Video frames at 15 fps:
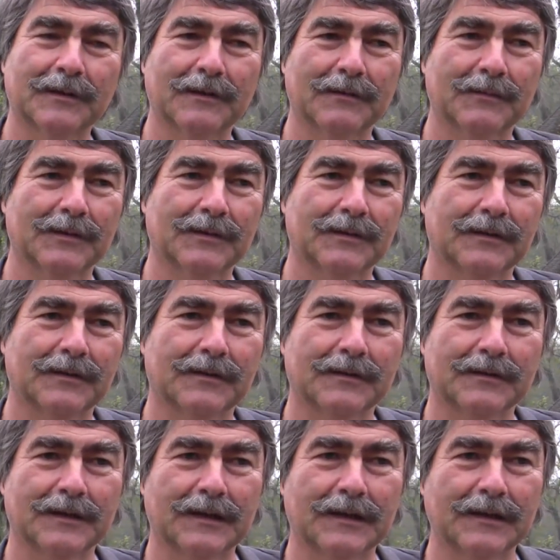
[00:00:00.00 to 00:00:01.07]
kann man die,
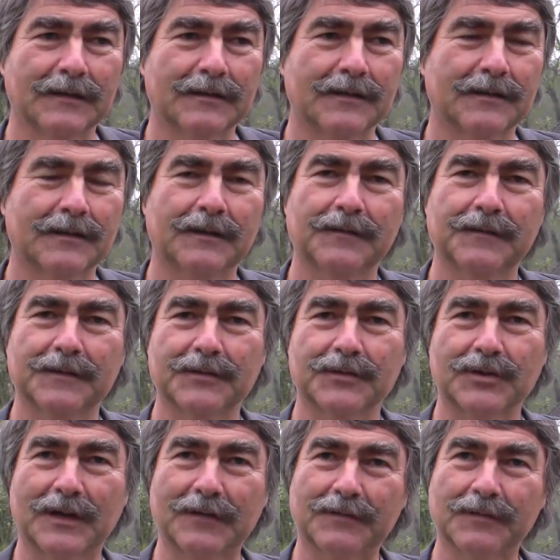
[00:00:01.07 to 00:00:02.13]
diese Initiative zur
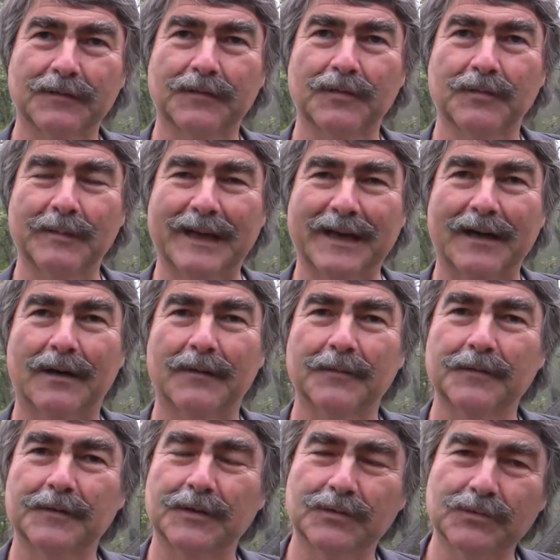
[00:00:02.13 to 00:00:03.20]
Schaffung für mehr Raum
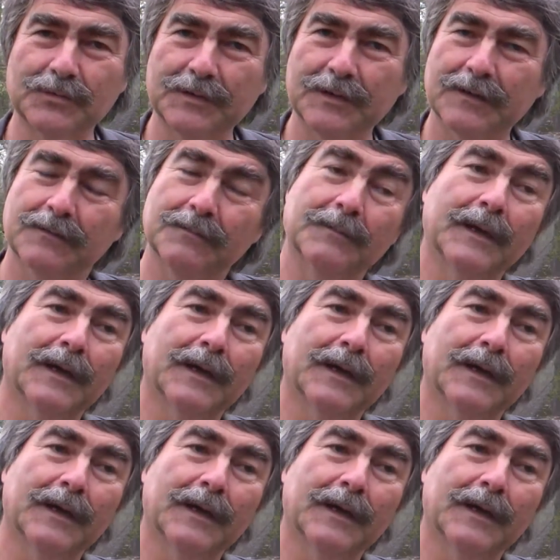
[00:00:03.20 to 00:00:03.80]
für die Hunde,